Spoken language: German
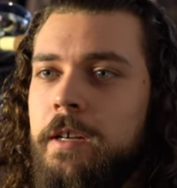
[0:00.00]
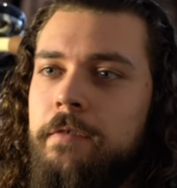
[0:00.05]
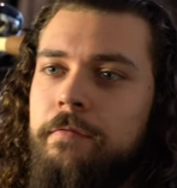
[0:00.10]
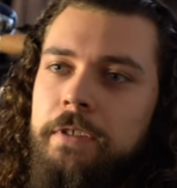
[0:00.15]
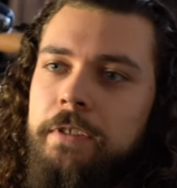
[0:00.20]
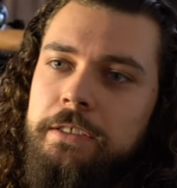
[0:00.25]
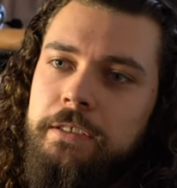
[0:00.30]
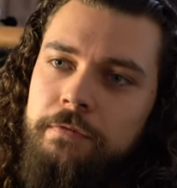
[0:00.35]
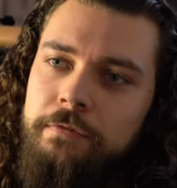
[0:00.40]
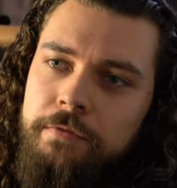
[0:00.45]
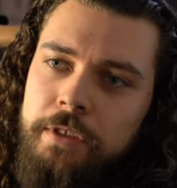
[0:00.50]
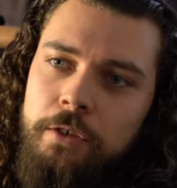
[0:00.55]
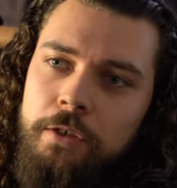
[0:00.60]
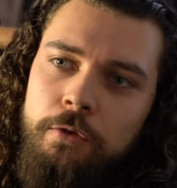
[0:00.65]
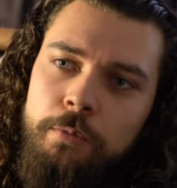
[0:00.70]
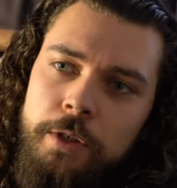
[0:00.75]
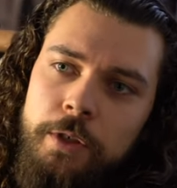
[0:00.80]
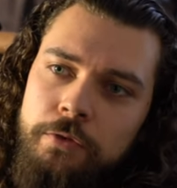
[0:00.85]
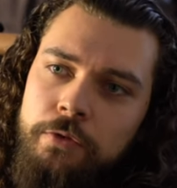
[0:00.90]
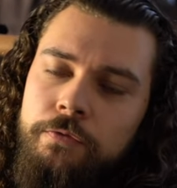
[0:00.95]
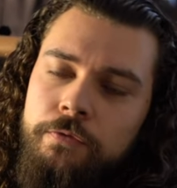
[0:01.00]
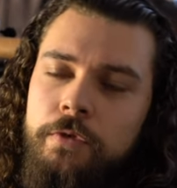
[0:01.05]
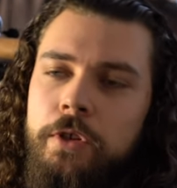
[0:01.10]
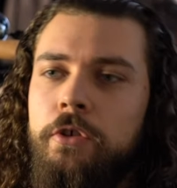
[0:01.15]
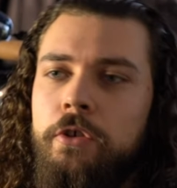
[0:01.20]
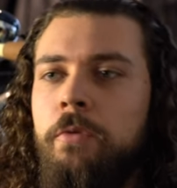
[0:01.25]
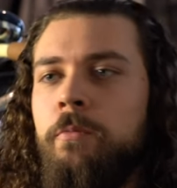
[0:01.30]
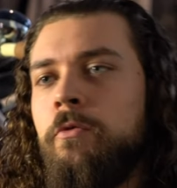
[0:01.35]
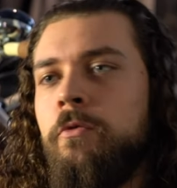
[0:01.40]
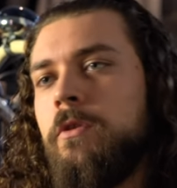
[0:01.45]
Was dann wiederum natürlich für die
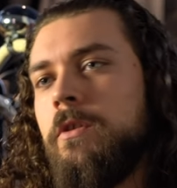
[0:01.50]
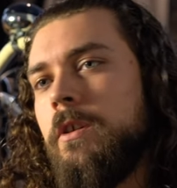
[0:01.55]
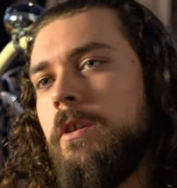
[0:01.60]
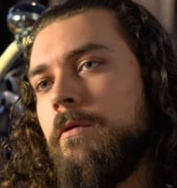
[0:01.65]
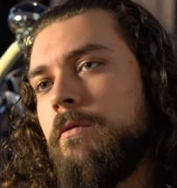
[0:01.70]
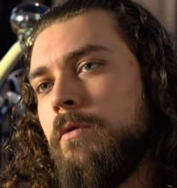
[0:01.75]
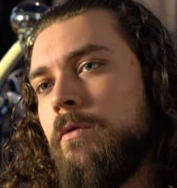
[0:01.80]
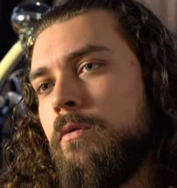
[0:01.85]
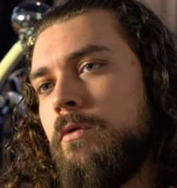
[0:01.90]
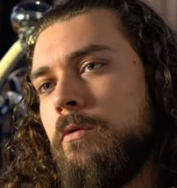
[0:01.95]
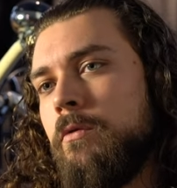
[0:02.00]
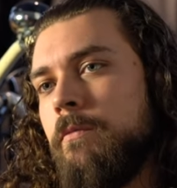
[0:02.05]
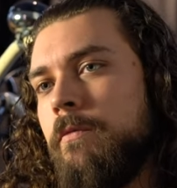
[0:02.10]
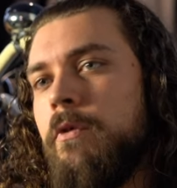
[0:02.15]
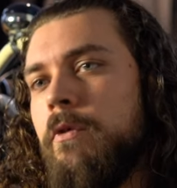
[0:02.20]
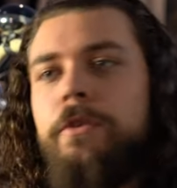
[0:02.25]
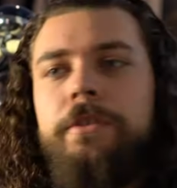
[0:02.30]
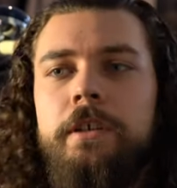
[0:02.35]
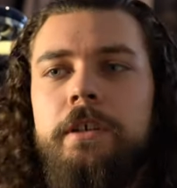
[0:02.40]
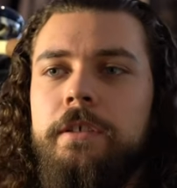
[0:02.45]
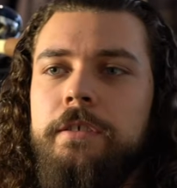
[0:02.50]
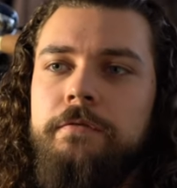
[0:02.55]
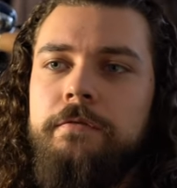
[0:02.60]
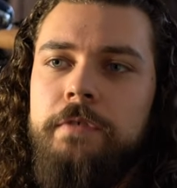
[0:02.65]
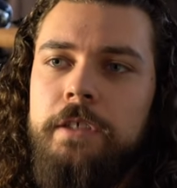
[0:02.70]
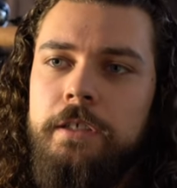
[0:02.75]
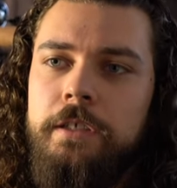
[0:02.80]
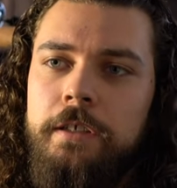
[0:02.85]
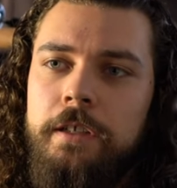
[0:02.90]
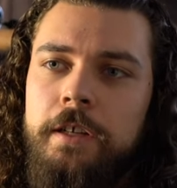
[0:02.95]
Community auf YouTube ein Vorteil ist,
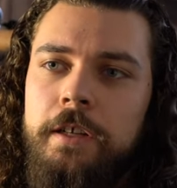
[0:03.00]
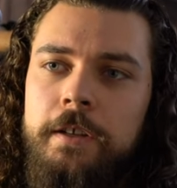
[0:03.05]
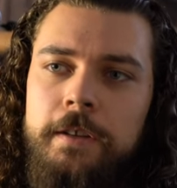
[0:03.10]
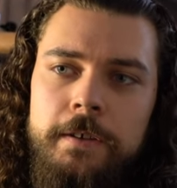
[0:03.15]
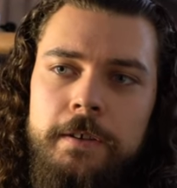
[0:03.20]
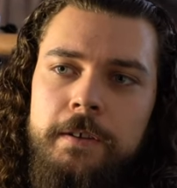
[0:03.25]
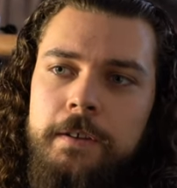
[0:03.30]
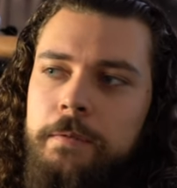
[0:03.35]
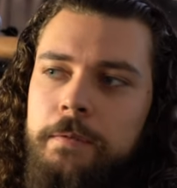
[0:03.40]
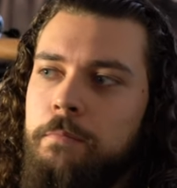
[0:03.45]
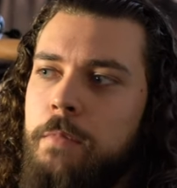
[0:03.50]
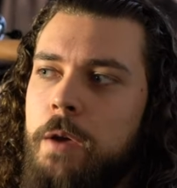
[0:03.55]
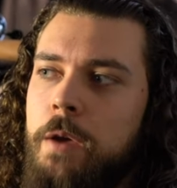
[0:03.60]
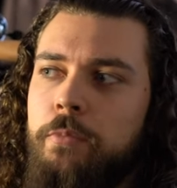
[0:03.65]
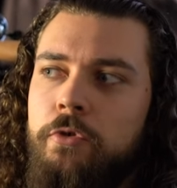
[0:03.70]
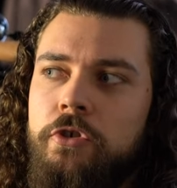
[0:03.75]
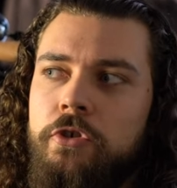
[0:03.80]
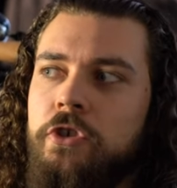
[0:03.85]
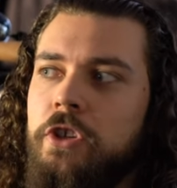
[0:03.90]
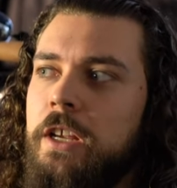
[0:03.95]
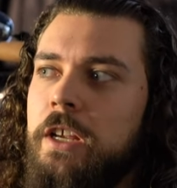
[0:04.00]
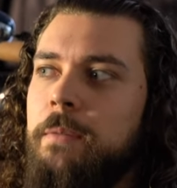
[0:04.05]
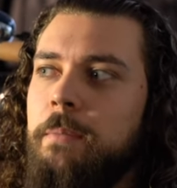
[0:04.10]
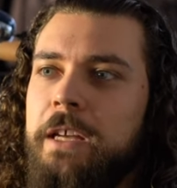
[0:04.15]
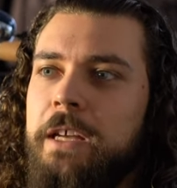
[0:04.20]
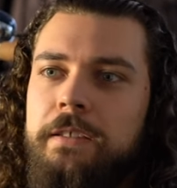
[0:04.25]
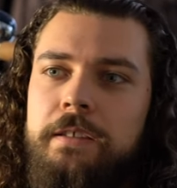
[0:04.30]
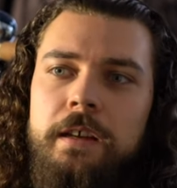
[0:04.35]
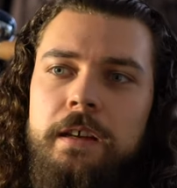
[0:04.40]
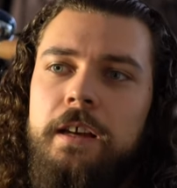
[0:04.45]
weil mehr Budget,
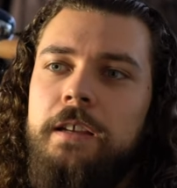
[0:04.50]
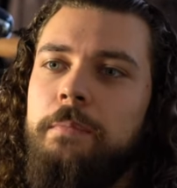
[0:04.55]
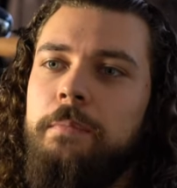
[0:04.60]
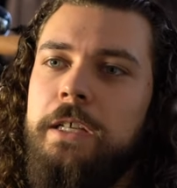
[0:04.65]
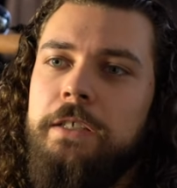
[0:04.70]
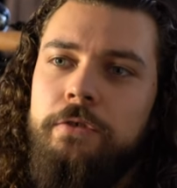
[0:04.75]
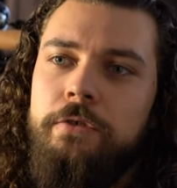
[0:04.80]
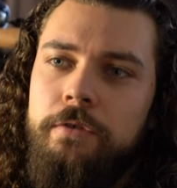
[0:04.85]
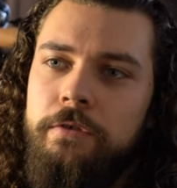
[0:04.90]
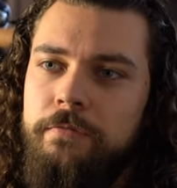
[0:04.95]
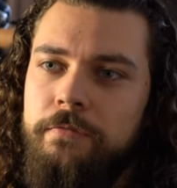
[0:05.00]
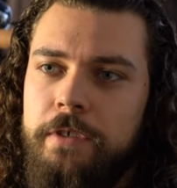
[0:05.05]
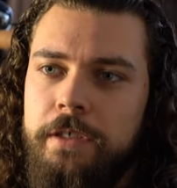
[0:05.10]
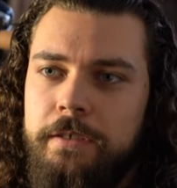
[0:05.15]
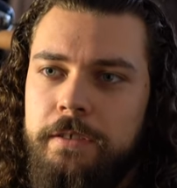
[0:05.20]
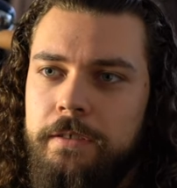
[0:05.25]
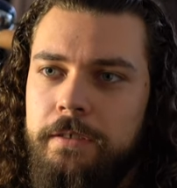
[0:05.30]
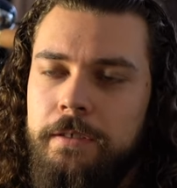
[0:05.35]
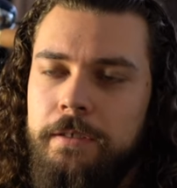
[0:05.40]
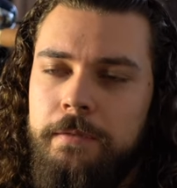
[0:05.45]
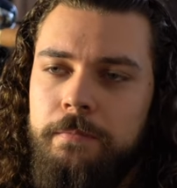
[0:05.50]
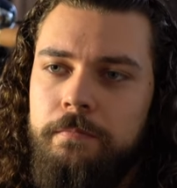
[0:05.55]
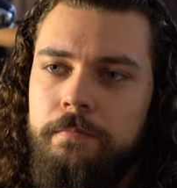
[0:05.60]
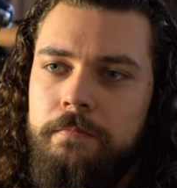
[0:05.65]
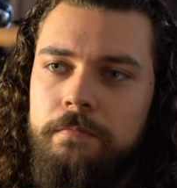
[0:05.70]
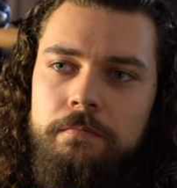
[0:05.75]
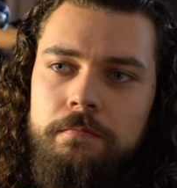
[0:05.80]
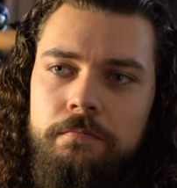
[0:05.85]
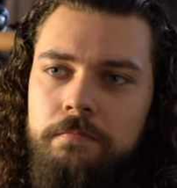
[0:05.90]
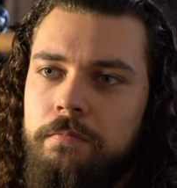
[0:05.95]
mehr Zeit, mehr sonst was, ähm,
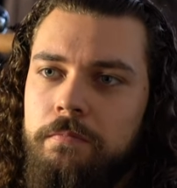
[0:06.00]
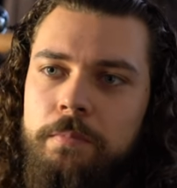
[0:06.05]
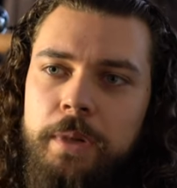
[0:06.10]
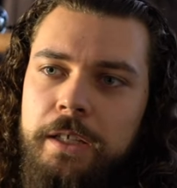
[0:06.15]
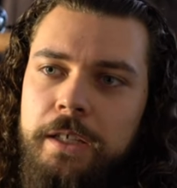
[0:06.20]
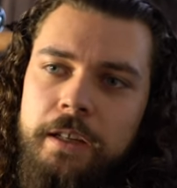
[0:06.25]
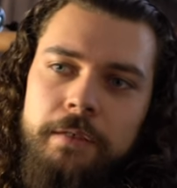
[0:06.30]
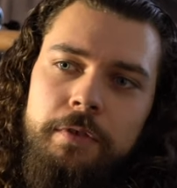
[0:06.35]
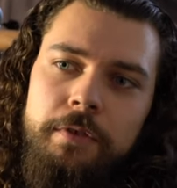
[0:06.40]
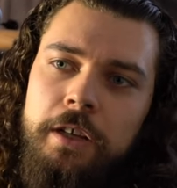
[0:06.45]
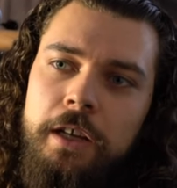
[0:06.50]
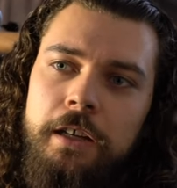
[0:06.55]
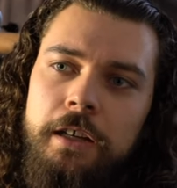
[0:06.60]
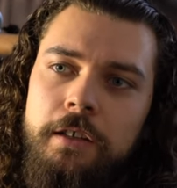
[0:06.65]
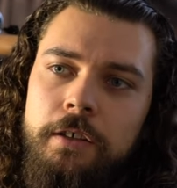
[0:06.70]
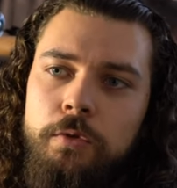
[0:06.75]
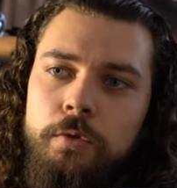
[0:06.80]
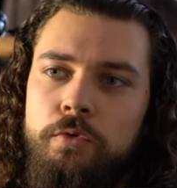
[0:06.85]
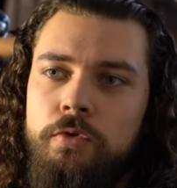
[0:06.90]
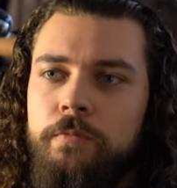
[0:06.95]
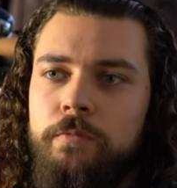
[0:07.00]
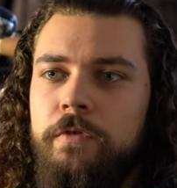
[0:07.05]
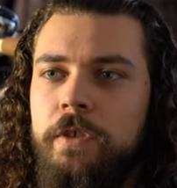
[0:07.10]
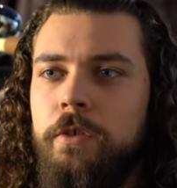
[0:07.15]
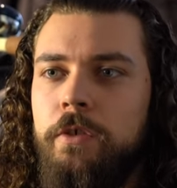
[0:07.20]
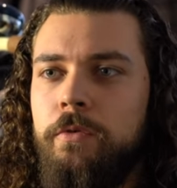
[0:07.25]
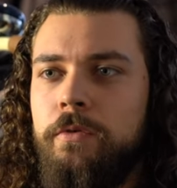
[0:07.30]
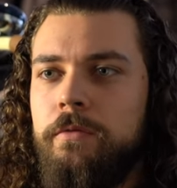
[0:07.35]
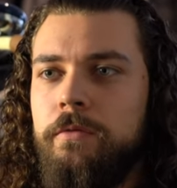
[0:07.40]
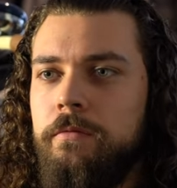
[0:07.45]
bringt einfach geilere
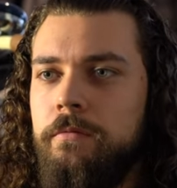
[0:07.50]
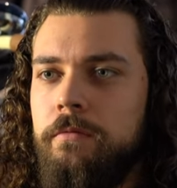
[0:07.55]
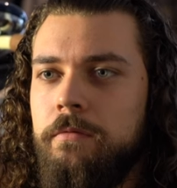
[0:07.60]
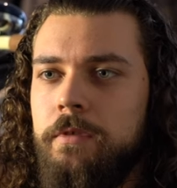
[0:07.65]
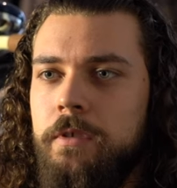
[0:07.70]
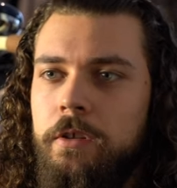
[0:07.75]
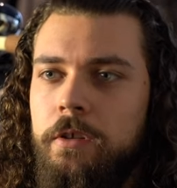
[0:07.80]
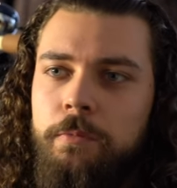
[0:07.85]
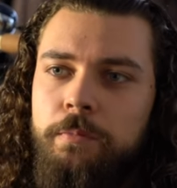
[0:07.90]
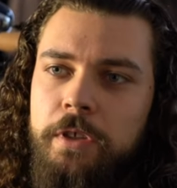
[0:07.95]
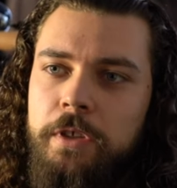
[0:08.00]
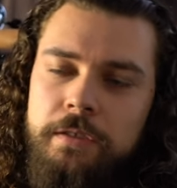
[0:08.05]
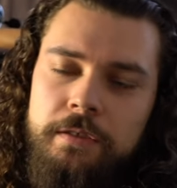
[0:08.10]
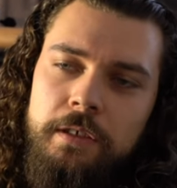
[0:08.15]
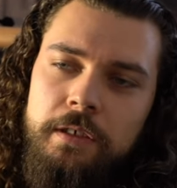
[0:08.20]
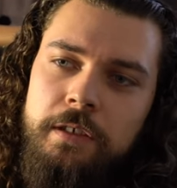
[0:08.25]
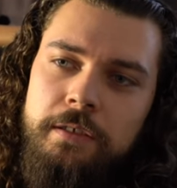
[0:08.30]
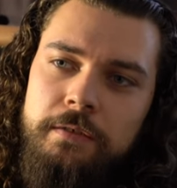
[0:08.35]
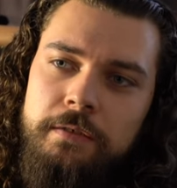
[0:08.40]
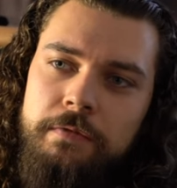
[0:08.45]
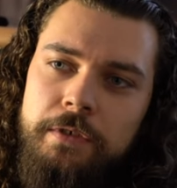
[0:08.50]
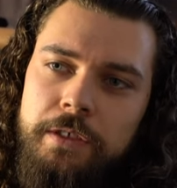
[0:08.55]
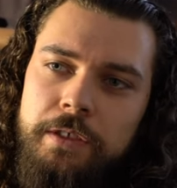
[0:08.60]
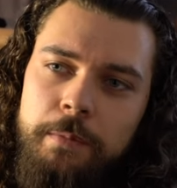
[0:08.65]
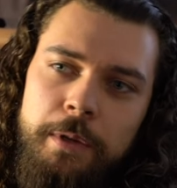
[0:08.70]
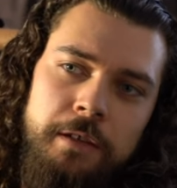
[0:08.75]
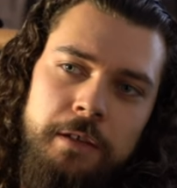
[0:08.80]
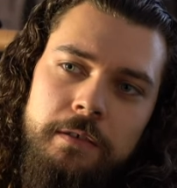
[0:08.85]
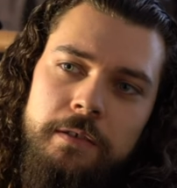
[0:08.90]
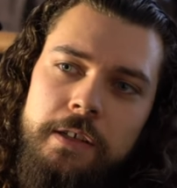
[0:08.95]
YouTube-Videos und ich glaube, das ist ja das, was am
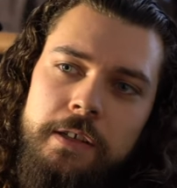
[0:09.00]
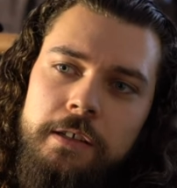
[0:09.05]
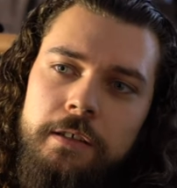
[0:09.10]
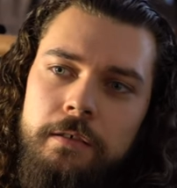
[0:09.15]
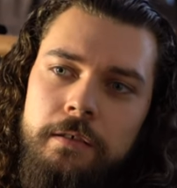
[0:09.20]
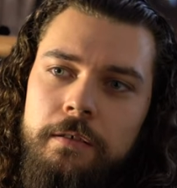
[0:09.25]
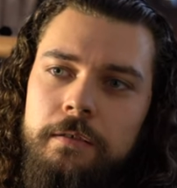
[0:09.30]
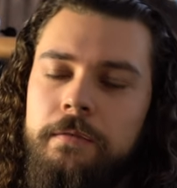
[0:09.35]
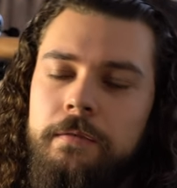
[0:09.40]
Ende zählt. Ne?